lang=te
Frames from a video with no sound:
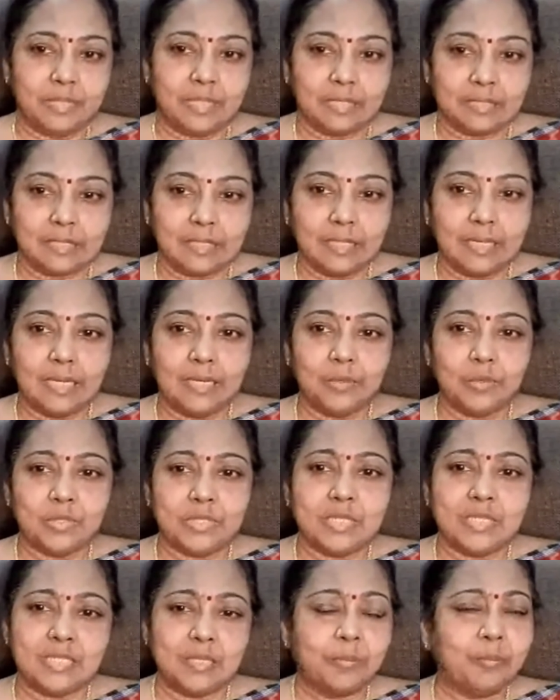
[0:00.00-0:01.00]
రతన్ గారి
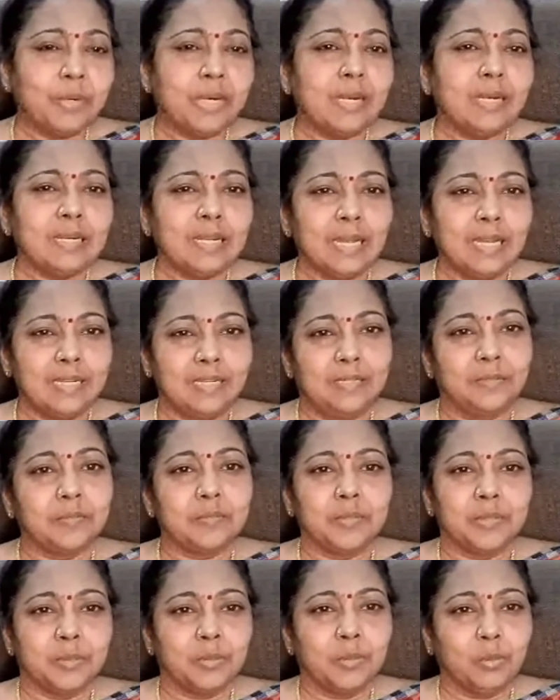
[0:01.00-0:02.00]
గురించి చెప్పాలంటే ఆయన
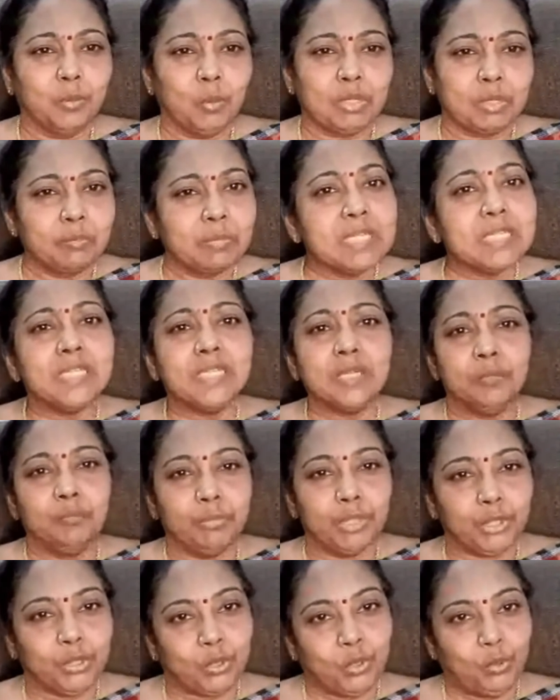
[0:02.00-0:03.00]
ఒక మంచి
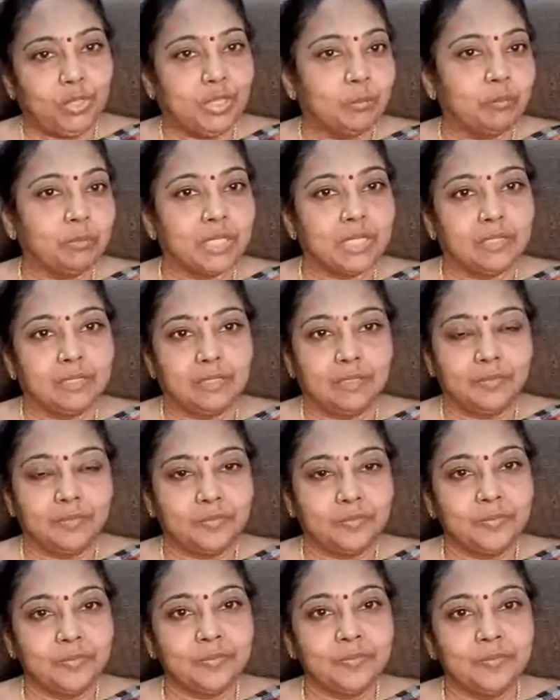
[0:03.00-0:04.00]
మిత్రుడమ్మా
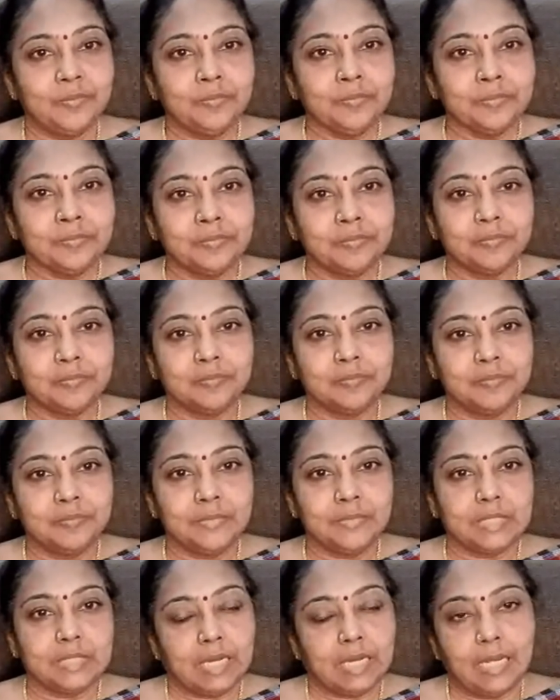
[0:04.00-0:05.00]
Hmm.
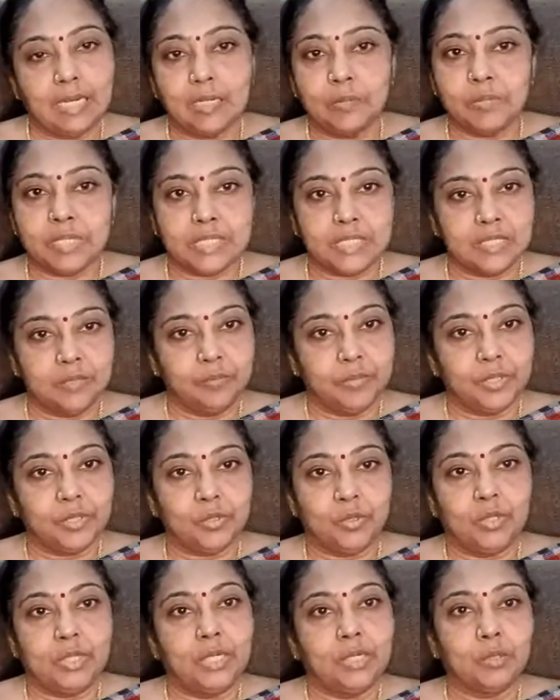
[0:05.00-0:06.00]
చాలా మంచి
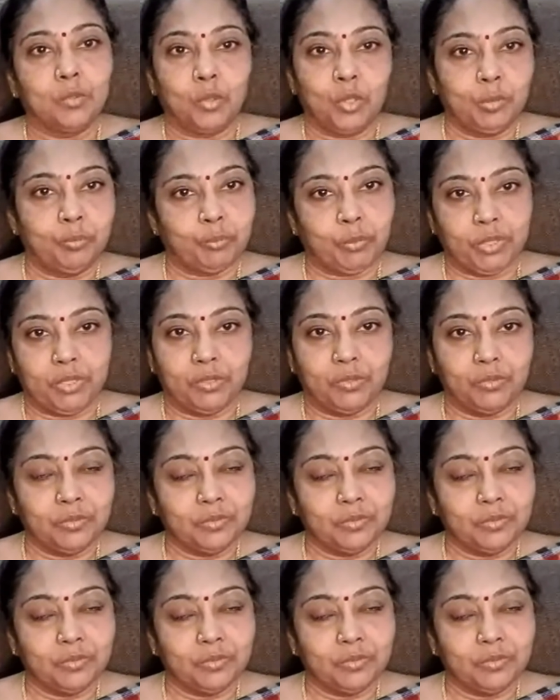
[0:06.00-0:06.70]
మీరు మొదట అంటే